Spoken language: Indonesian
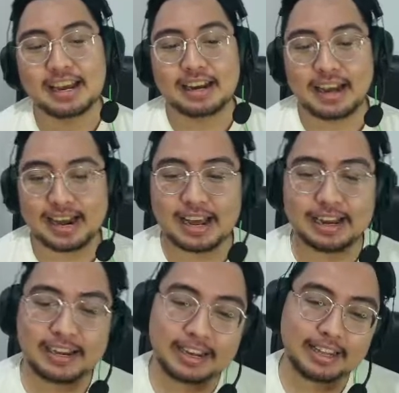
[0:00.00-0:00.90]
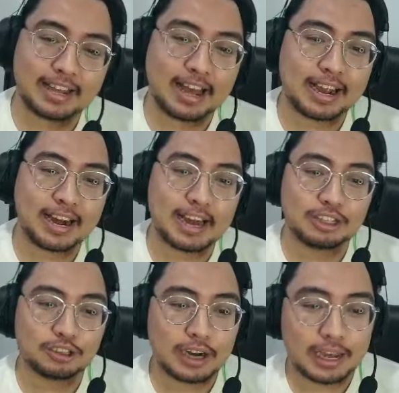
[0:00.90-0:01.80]
Dan hari ini kita akan
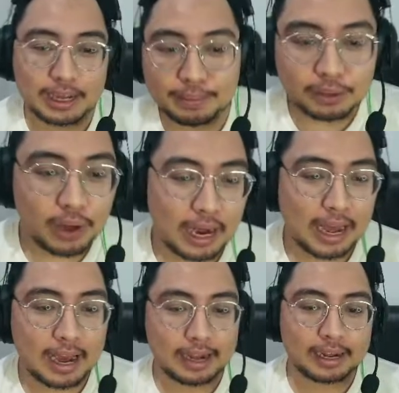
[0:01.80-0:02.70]
lanjut lagi petualangan